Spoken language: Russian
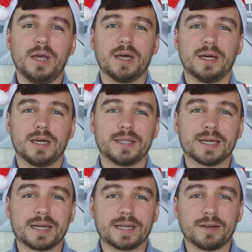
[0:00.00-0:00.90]

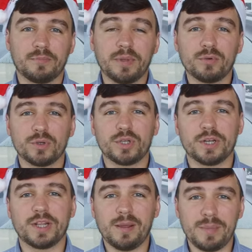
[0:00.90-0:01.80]
так как в первую
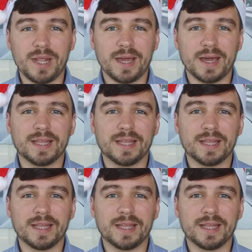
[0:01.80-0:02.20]
очередь для меня